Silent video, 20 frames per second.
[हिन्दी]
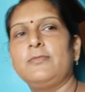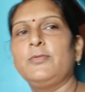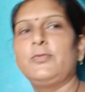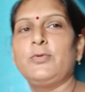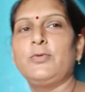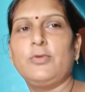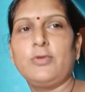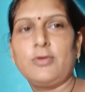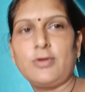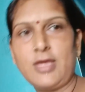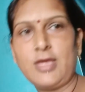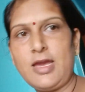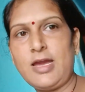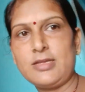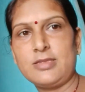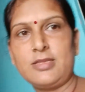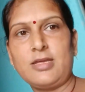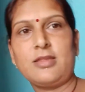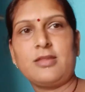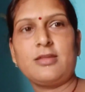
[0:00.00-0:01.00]
हो गया
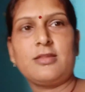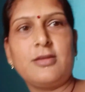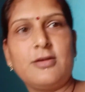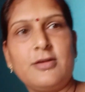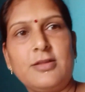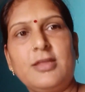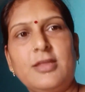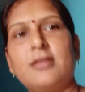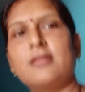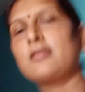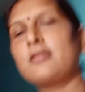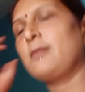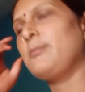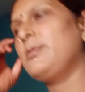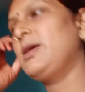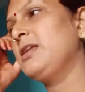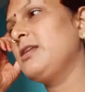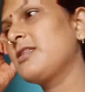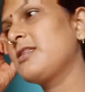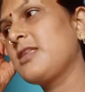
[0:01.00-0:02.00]
आधा से तो अधिक
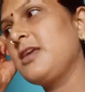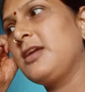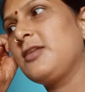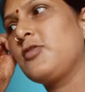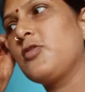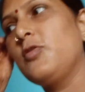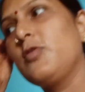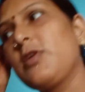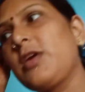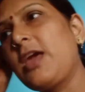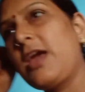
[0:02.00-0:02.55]
सामान सेट हो गया